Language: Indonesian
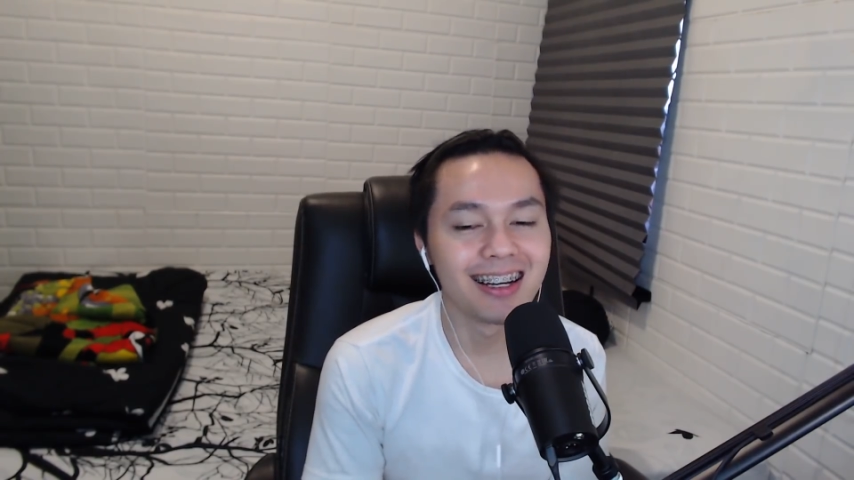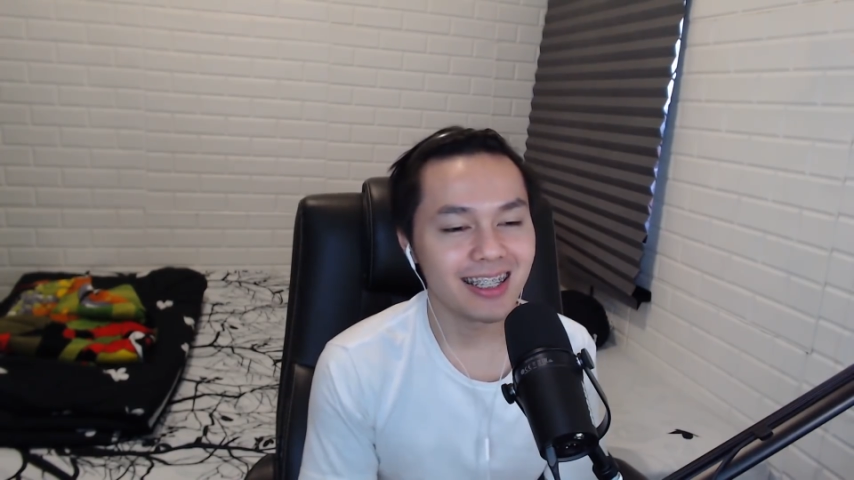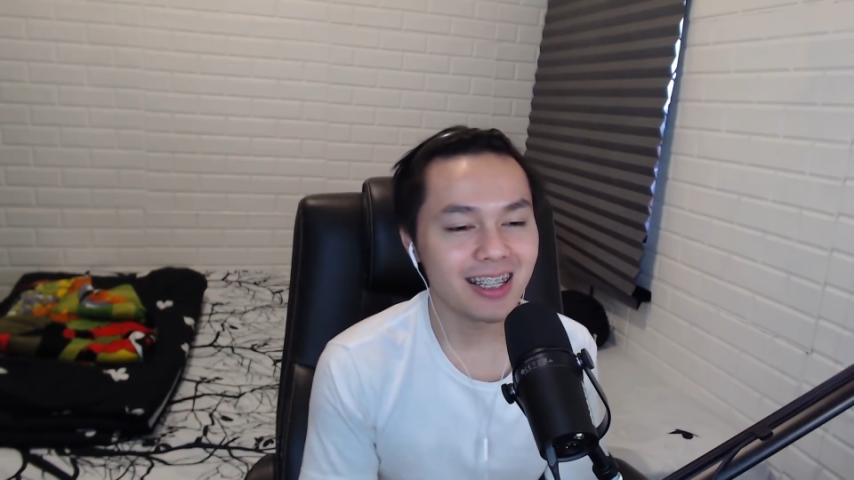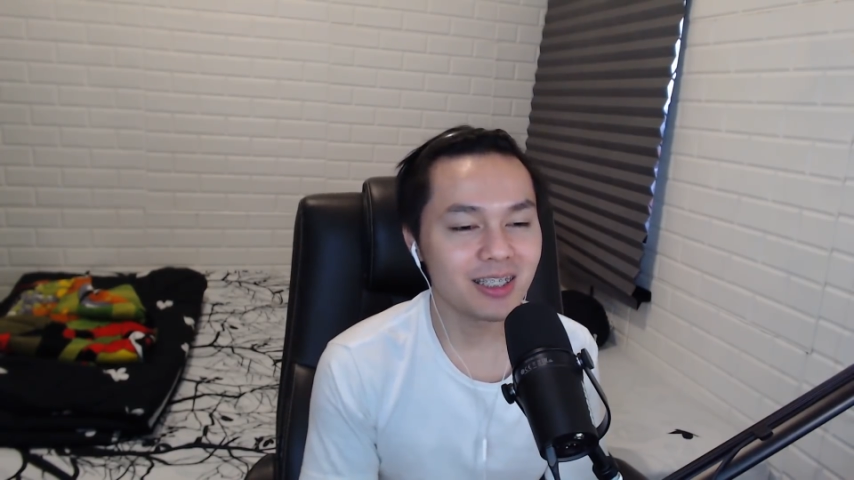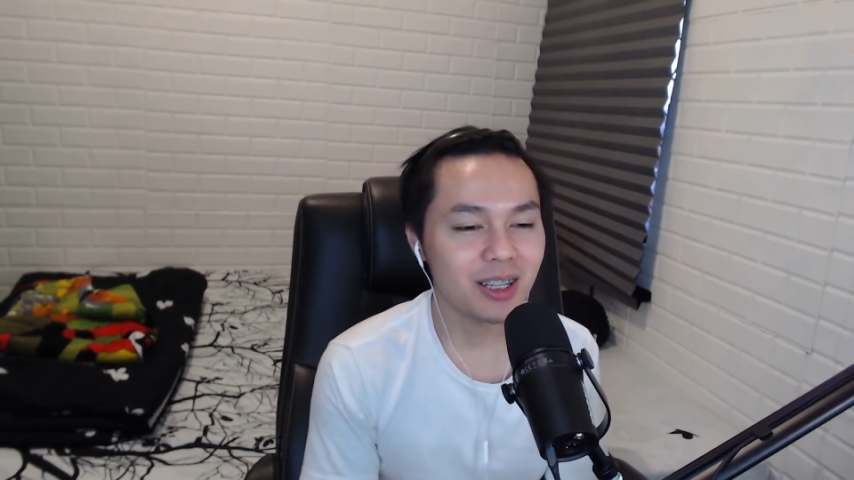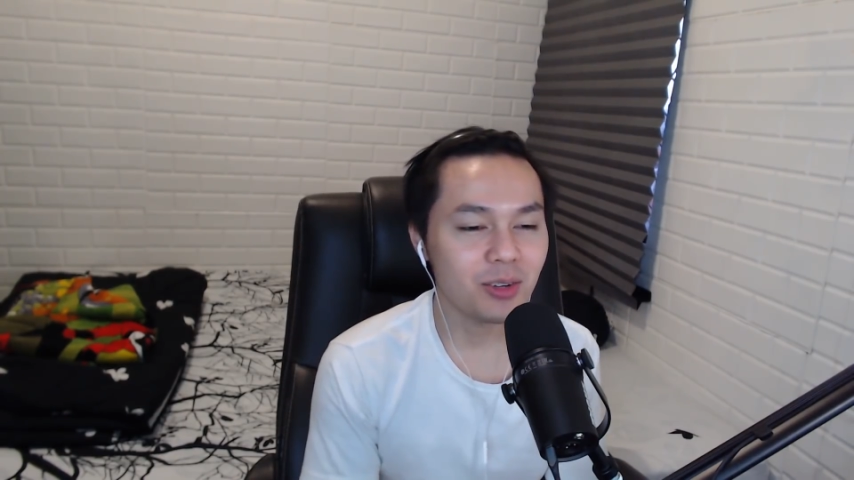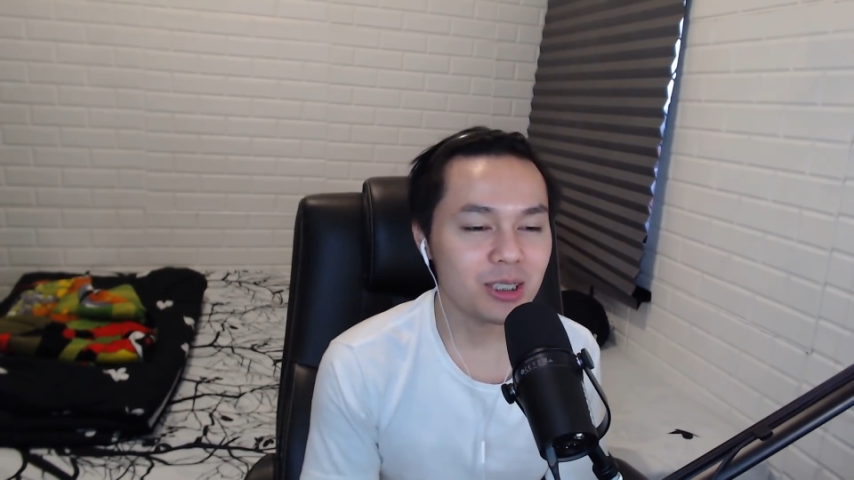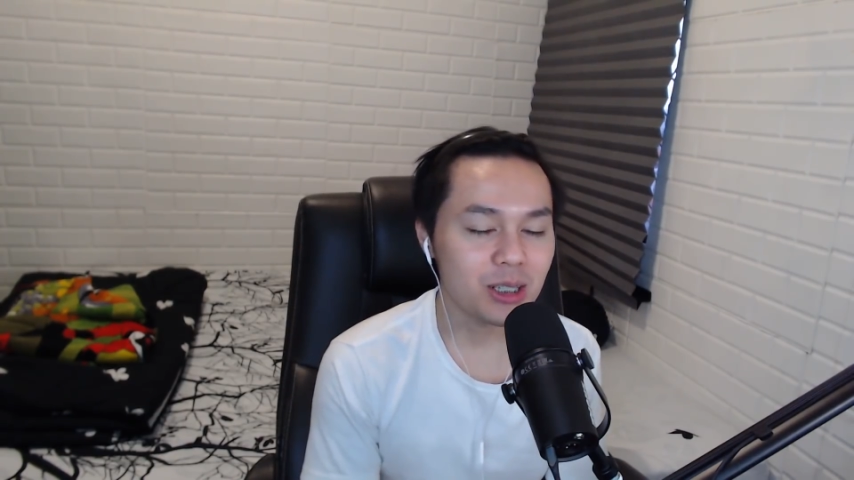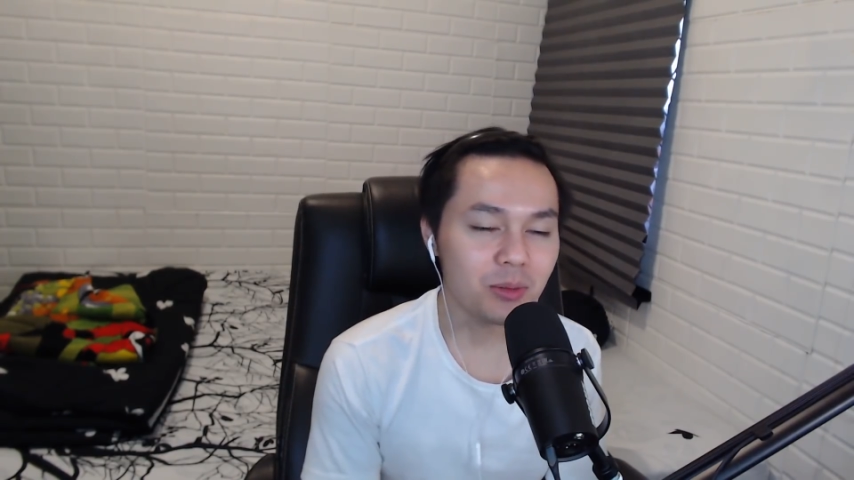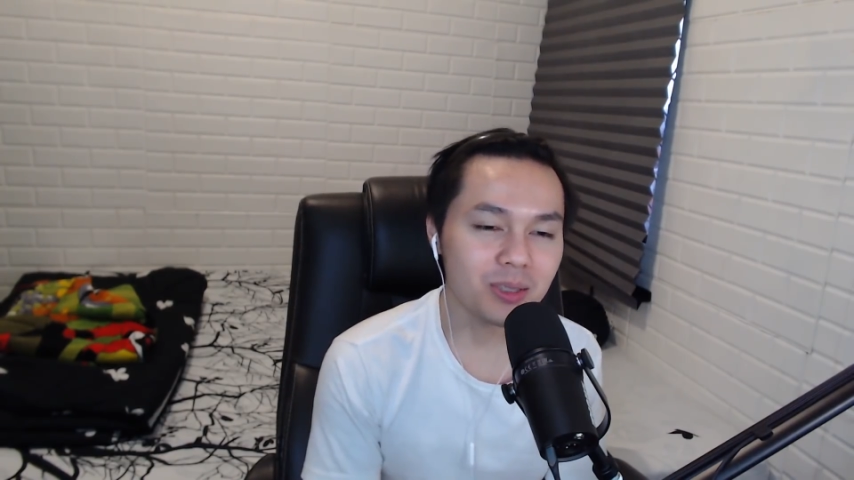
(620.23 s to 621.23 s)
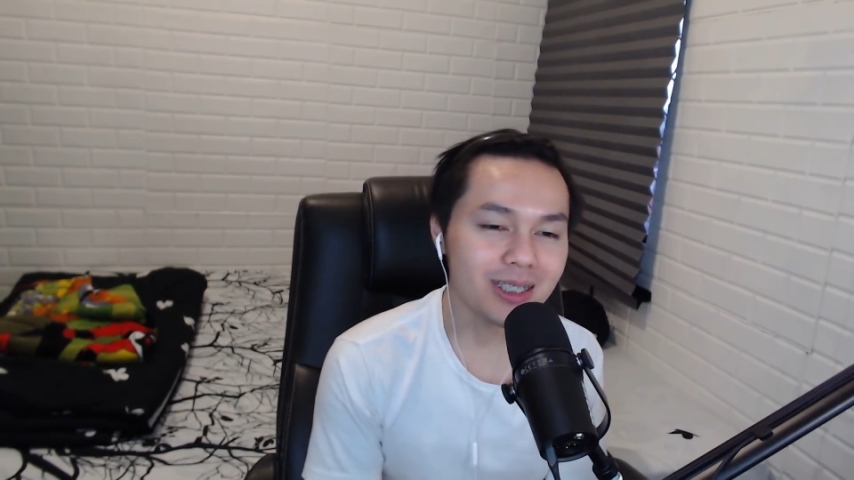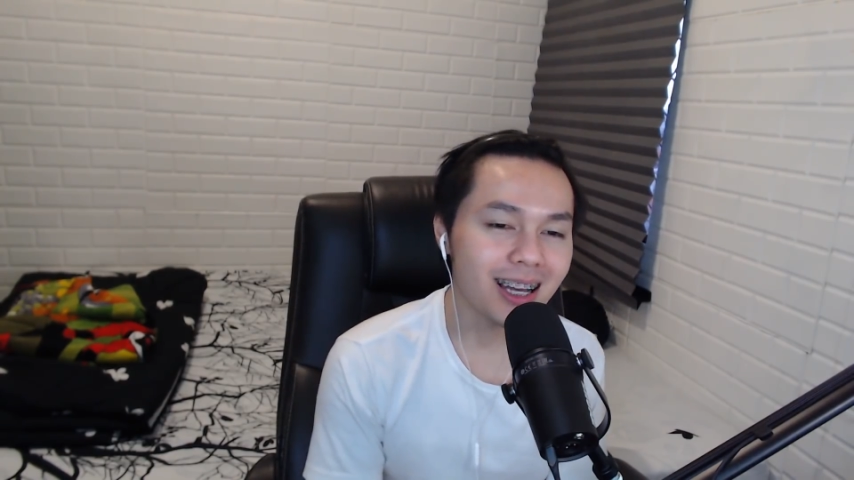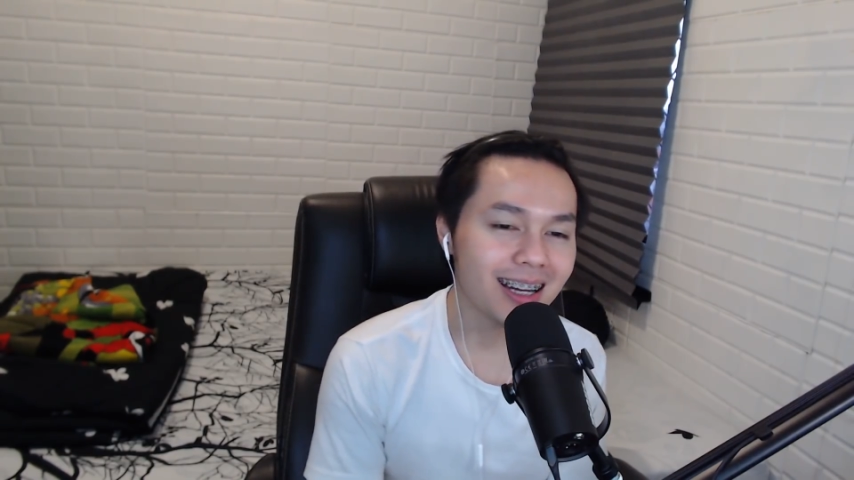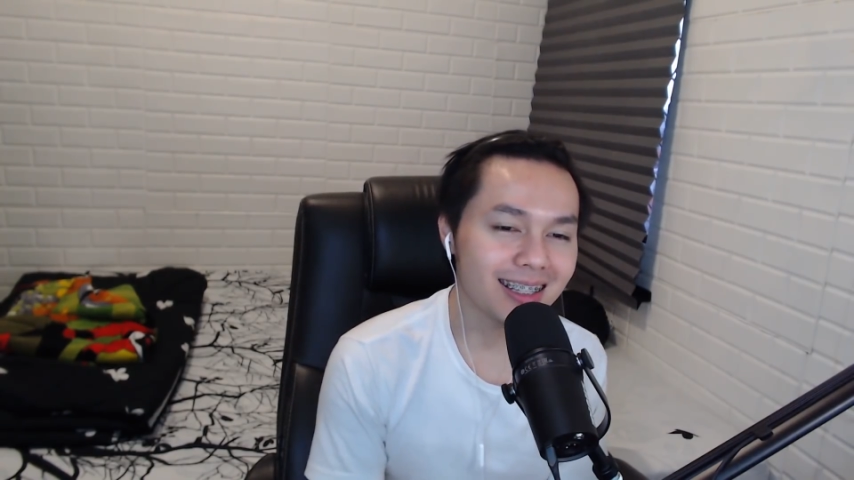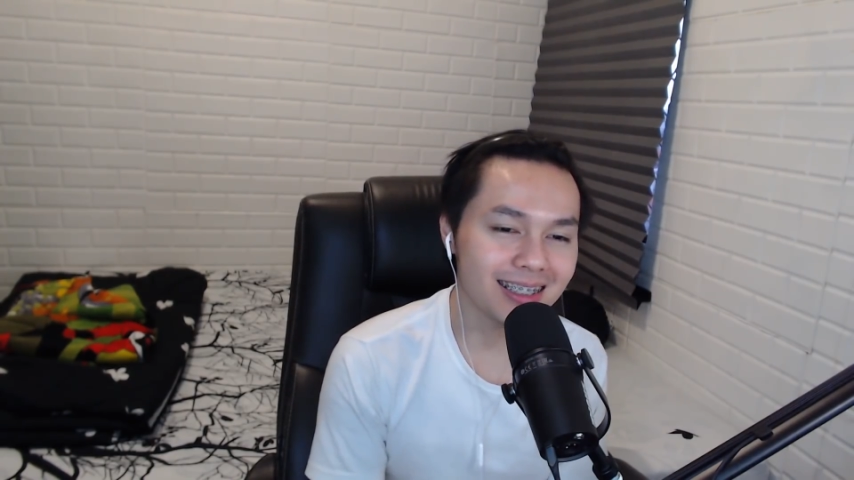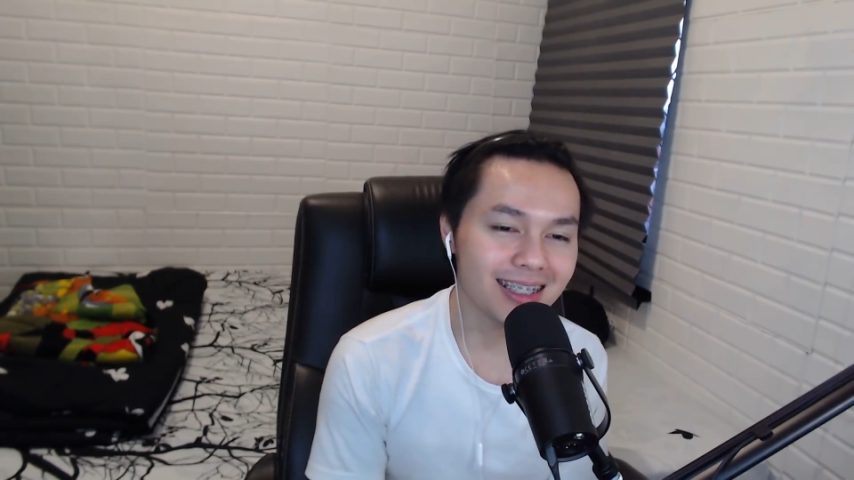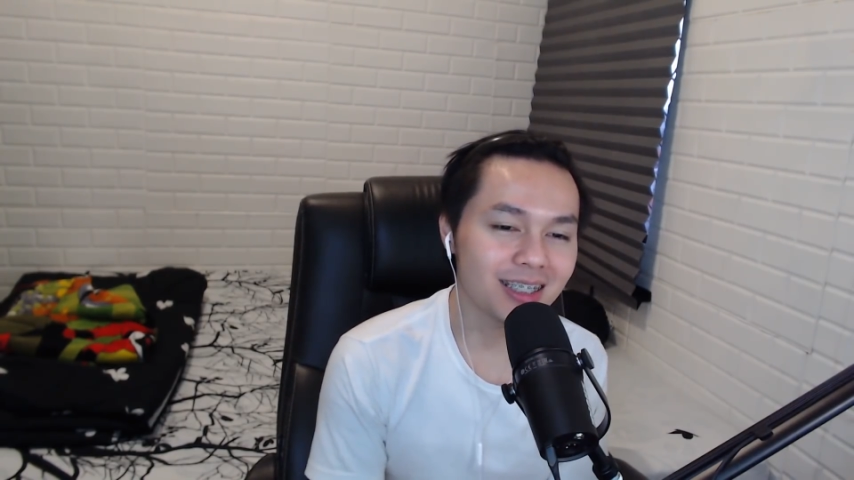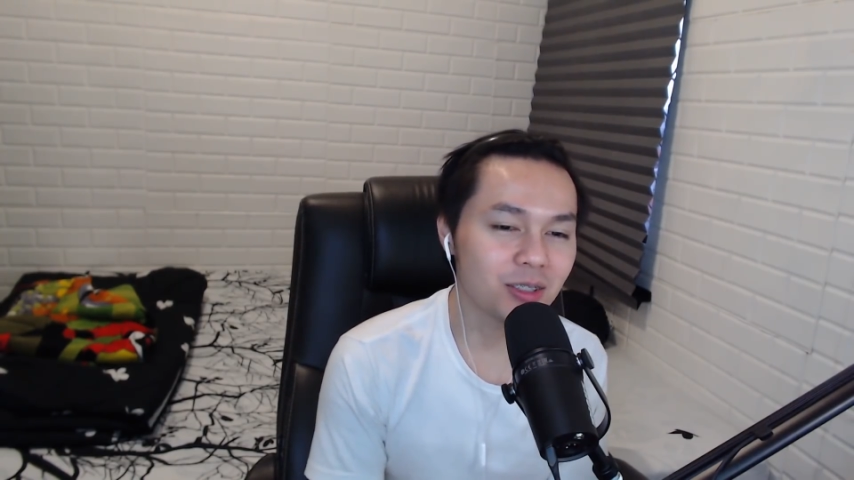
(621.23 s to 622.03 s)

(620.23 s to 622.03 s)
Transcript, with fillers: ini cewek-cewek pasti gak ngerti kan